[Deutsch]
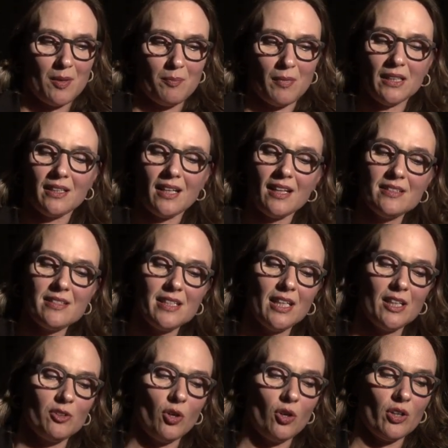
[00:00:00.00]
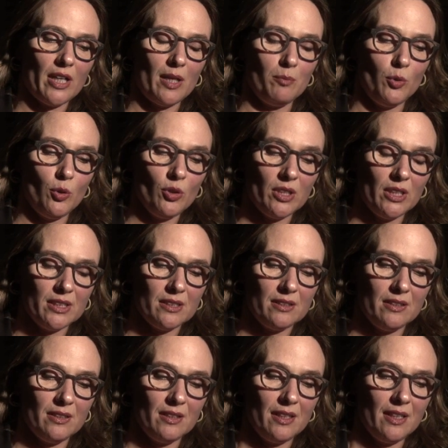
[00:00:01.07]
Man kann sie jedoch
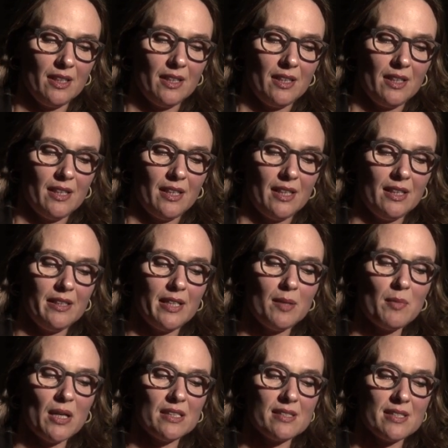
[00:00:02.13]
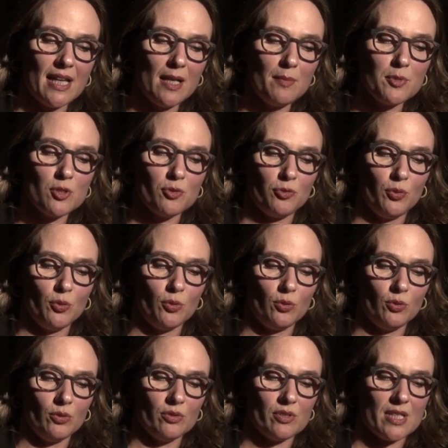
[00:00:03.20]
ermöglichen, indem man
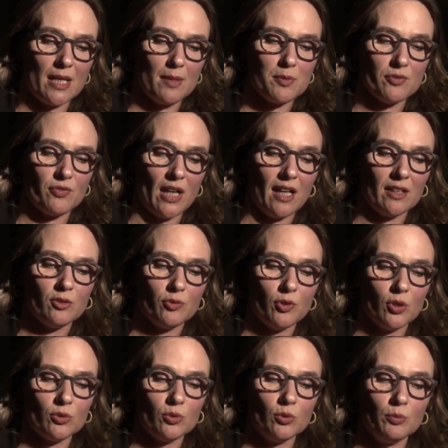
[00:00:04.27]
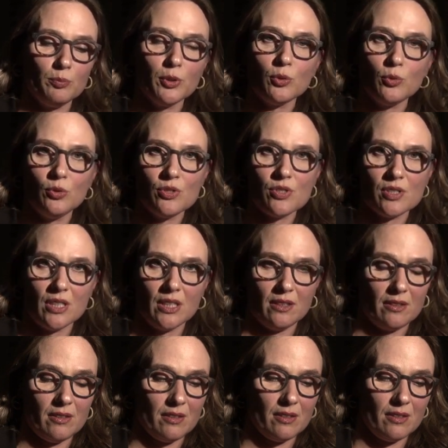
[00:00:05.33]
Selbstführung und Selbstverantwortung
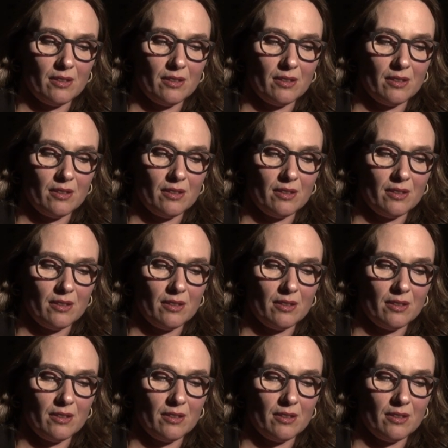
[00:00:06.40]
begünstigt.